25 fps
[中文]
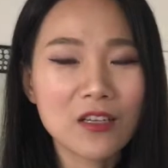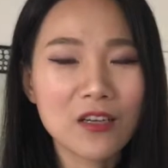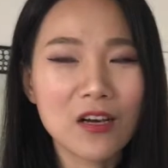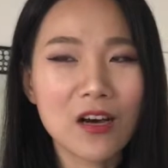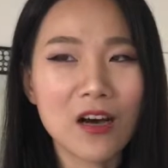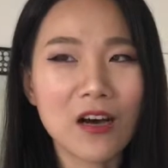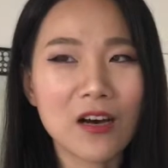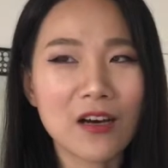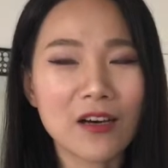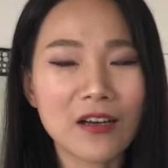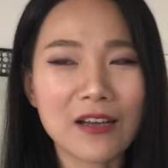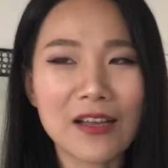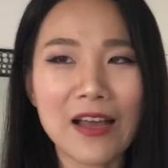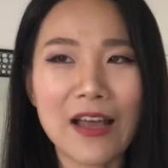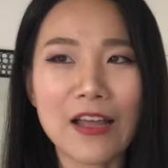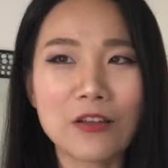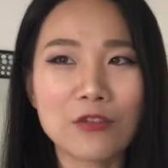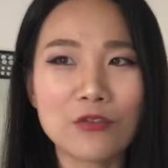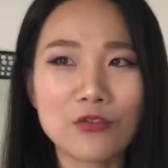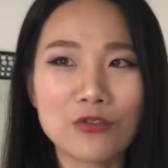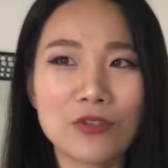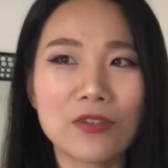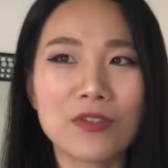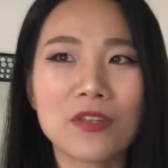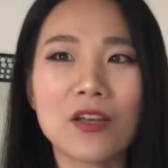啊、呃、
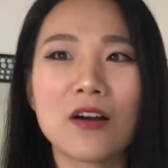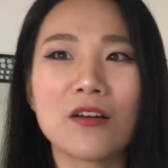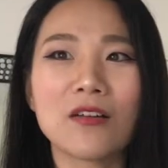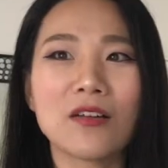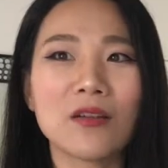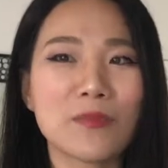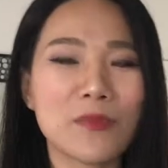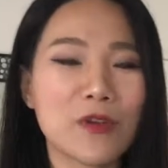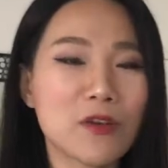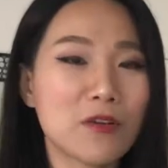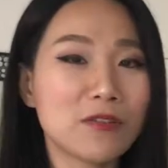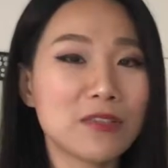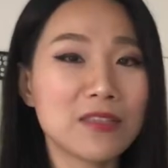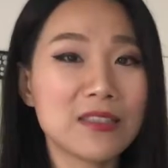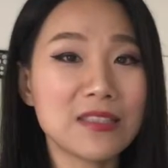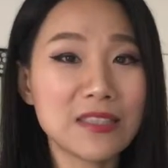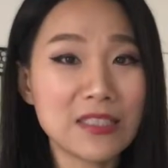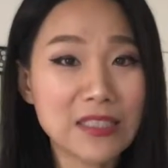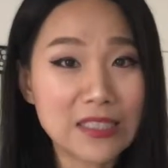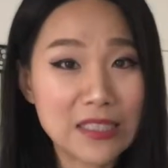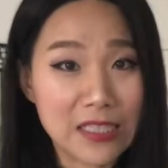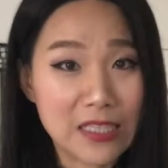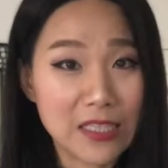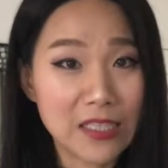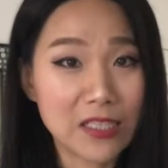感觉到里面有
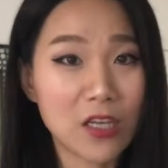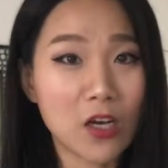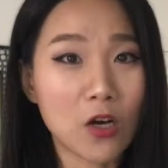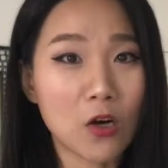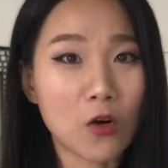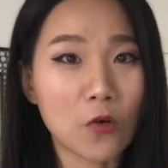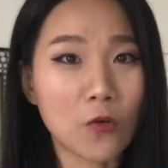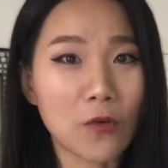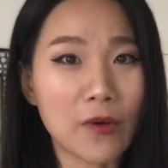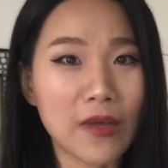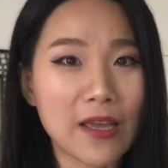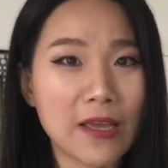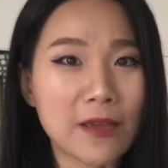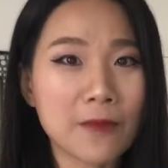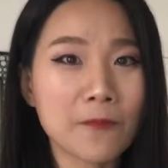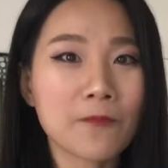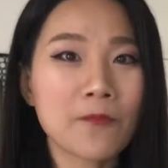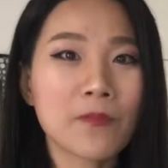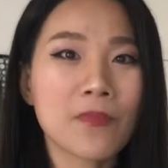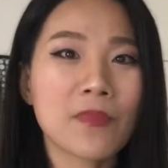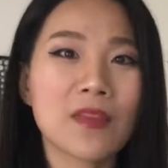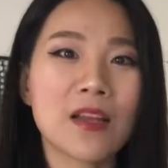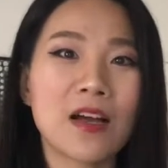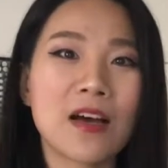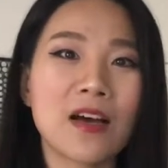杏仁的口味
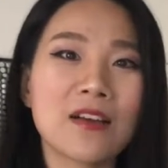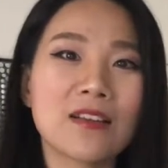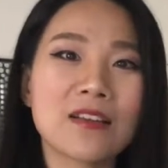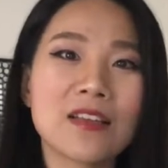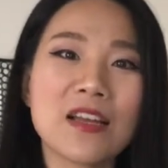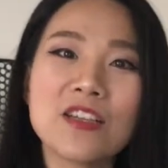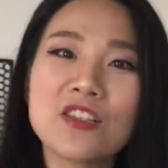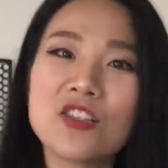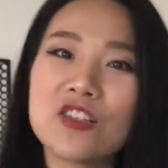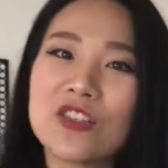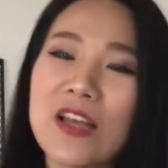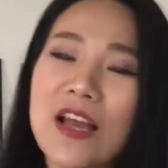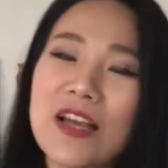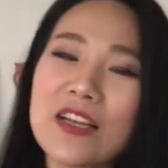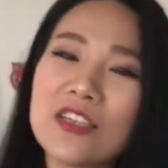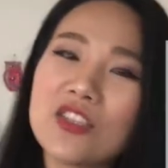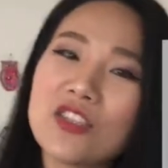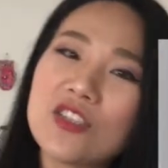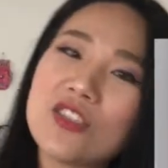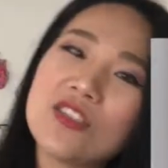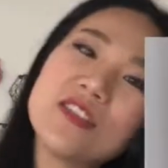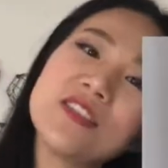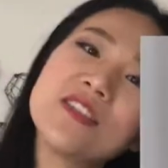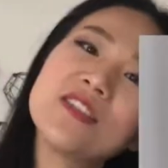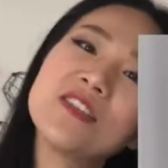啊、呃，但是它
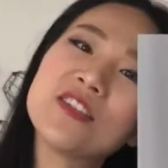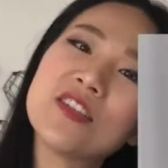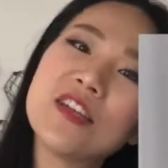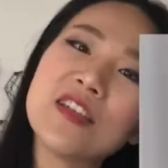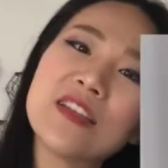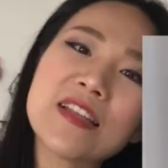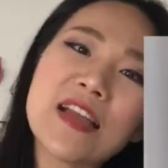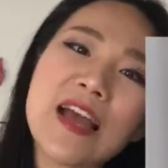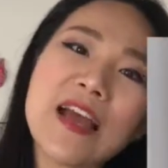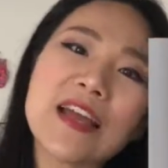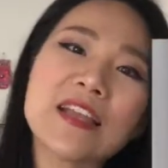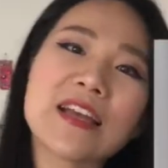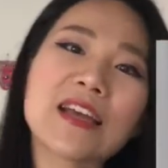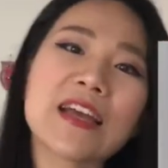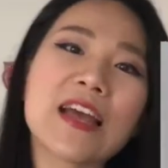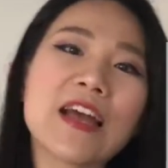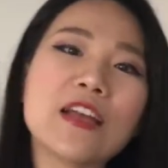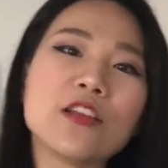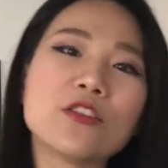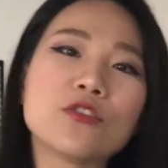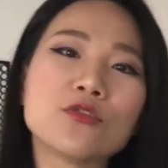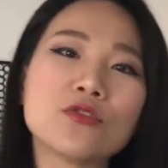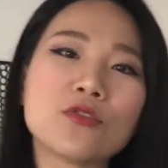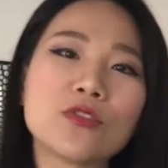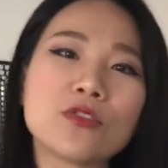是杏仁奶的
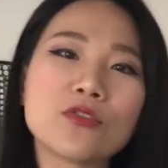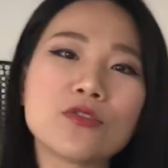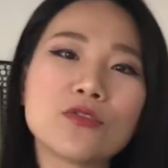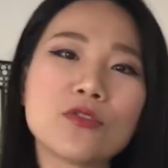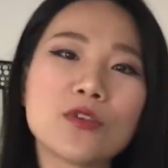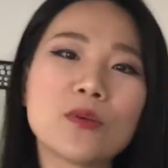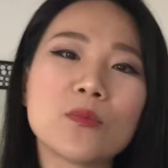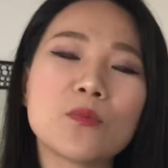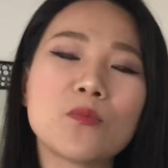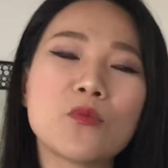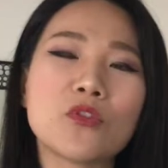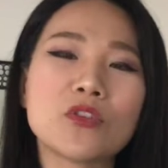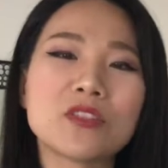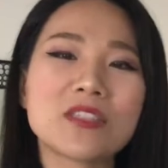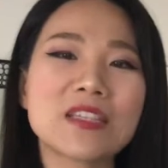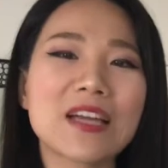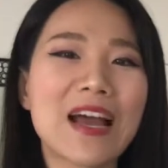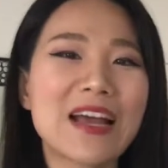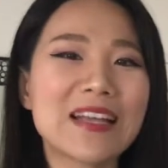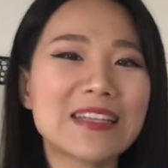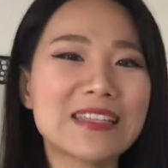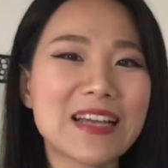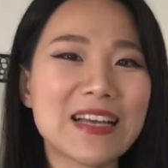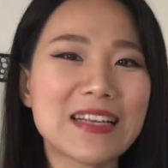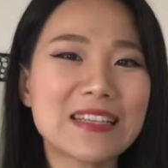感觉，所以抹
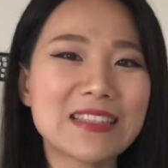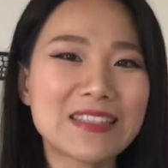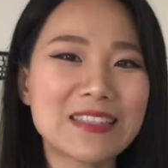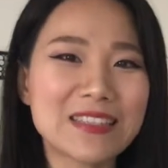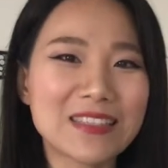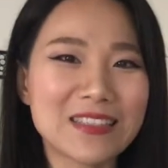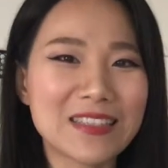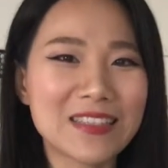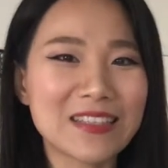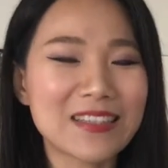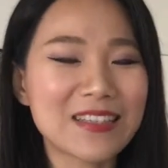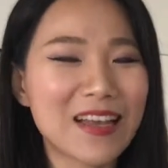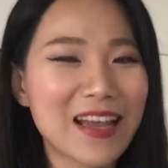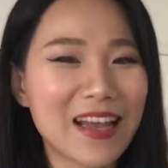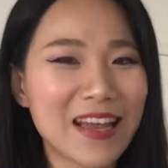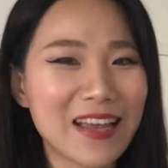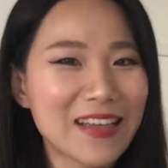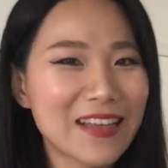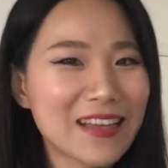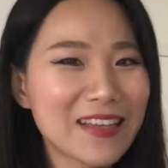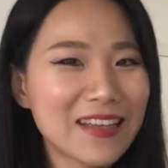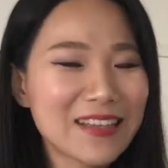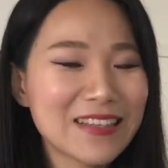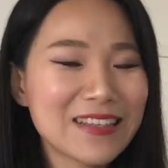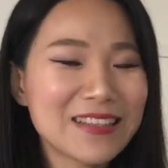茶加杏仁奶，
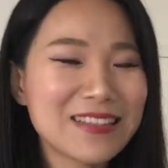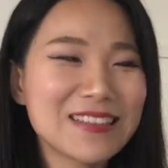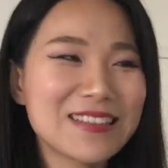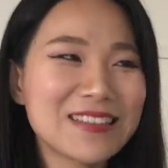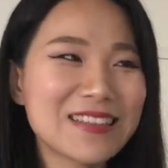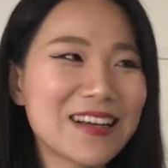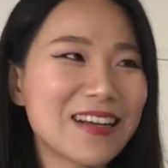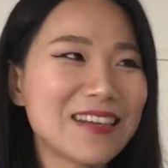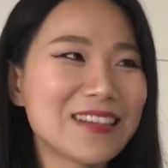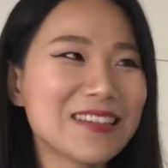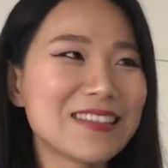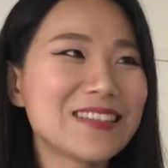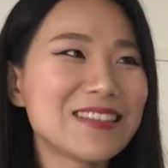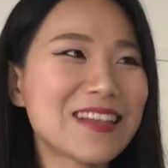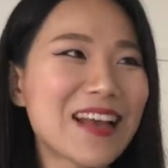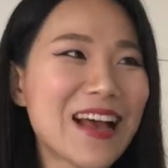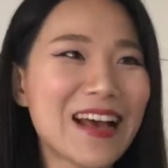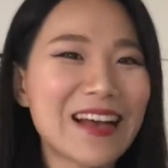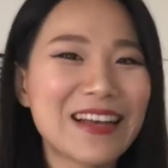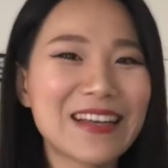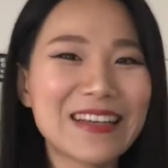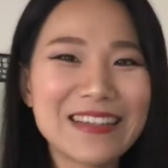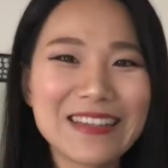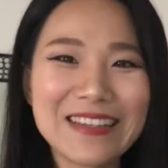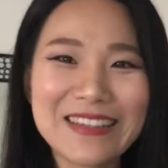你想一
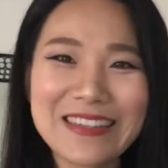下，